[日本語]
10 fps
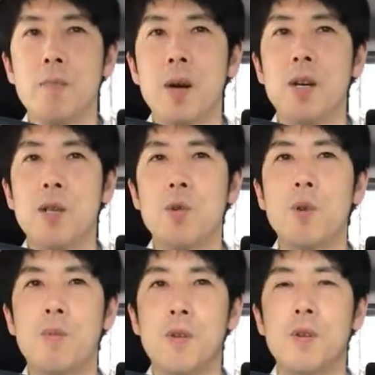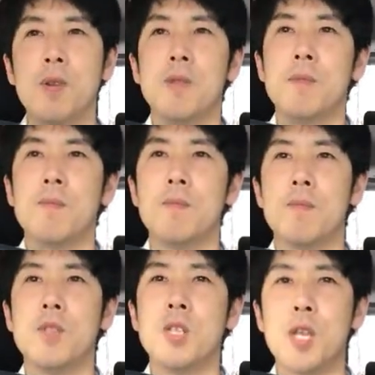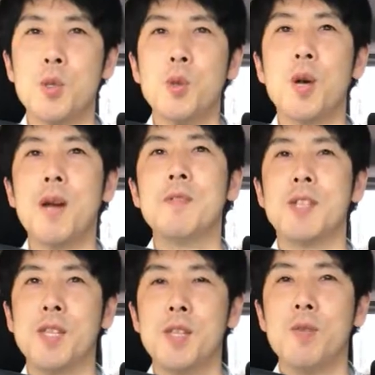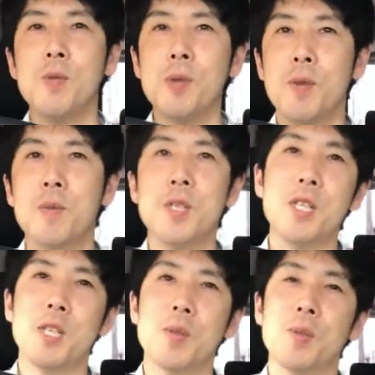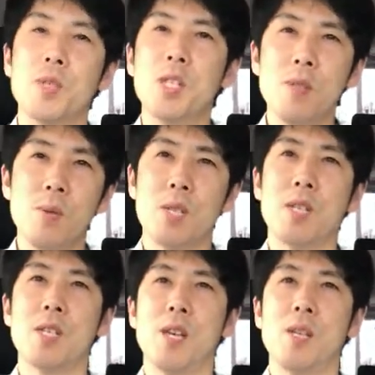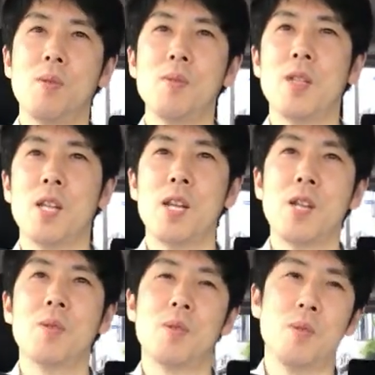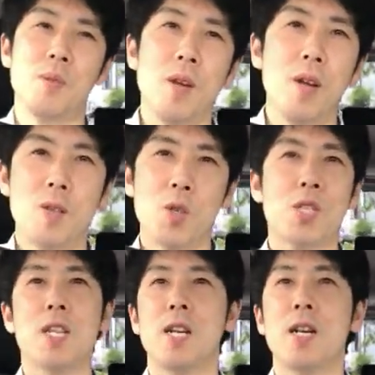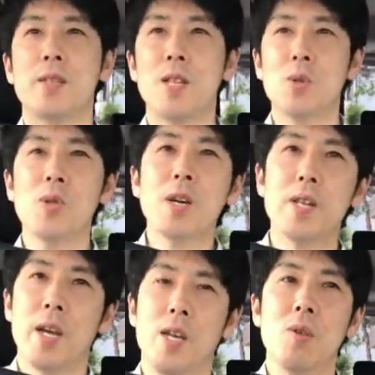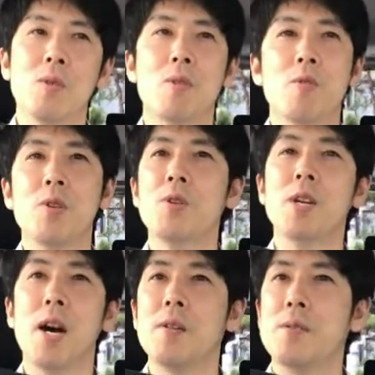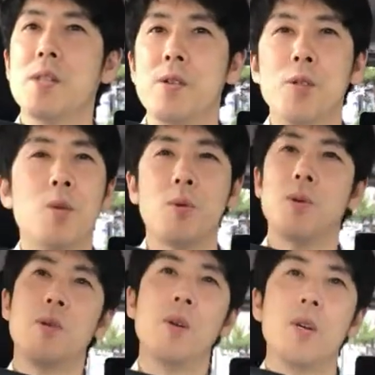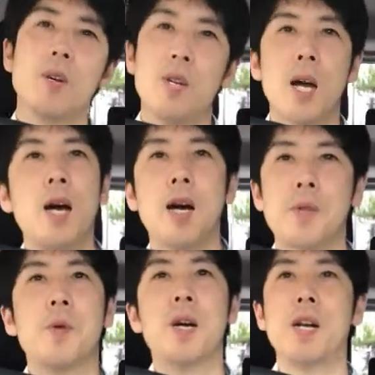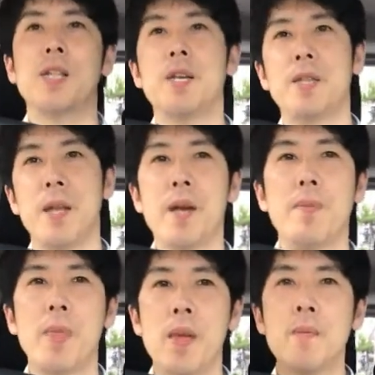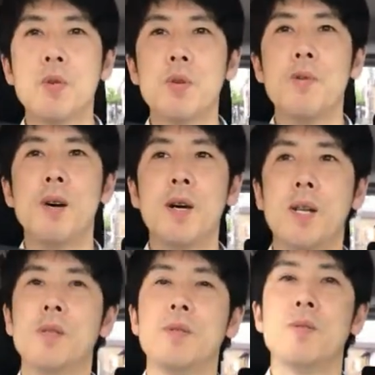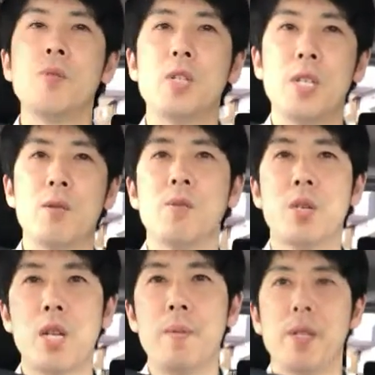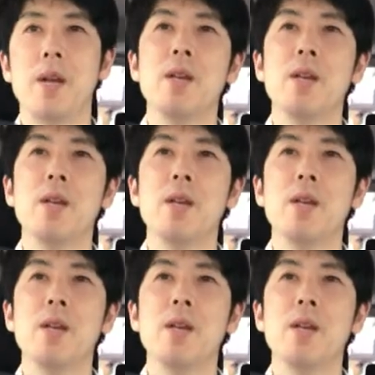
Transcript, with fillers: まあ、これも、うん、実際そういうのがあるんだなっていうことで、僕自身、その、真の先生のテレヘルツの書籍があって、その中でいろんなこう、憑依があるっていうようなことが、あの、書かれていて、まあ、それは、あの、風知でこう、調べて、